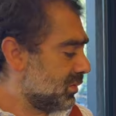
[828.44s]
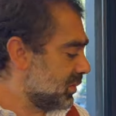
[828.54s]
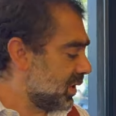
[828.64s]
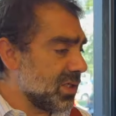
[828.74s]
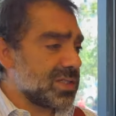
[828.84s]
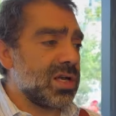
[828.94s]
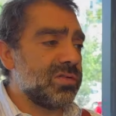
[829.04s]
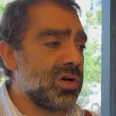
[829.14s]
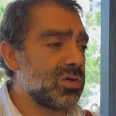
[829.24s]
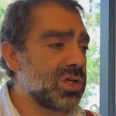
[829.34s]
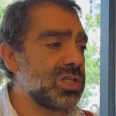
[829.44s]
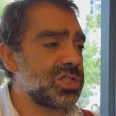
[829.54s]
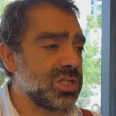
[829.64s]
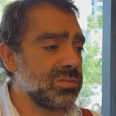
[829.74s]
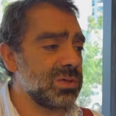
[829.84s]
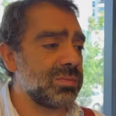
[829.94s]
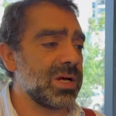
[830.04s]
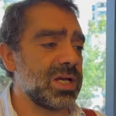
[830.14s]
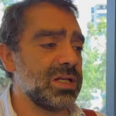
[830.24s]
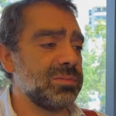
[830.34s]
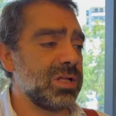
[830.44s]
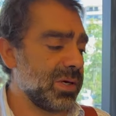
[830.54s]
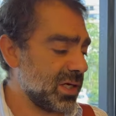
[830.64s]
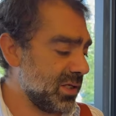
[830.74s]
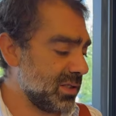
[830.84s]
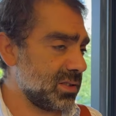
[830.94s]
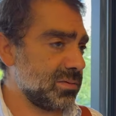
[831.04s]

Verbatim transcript: كل السبار وكل شيء مثل ما كانت مثل ما كانت